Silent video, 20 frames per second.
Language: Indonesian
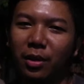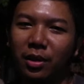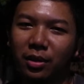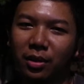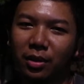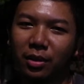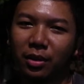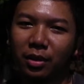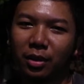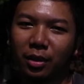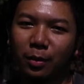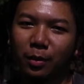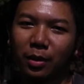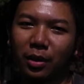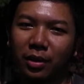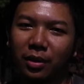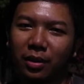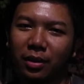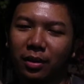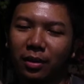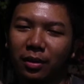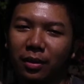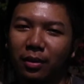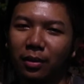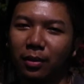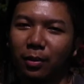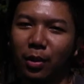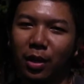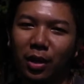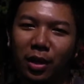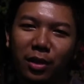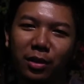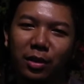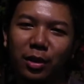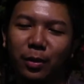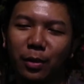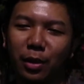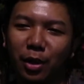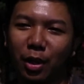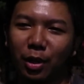mas di sini mas warga
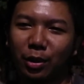sini pada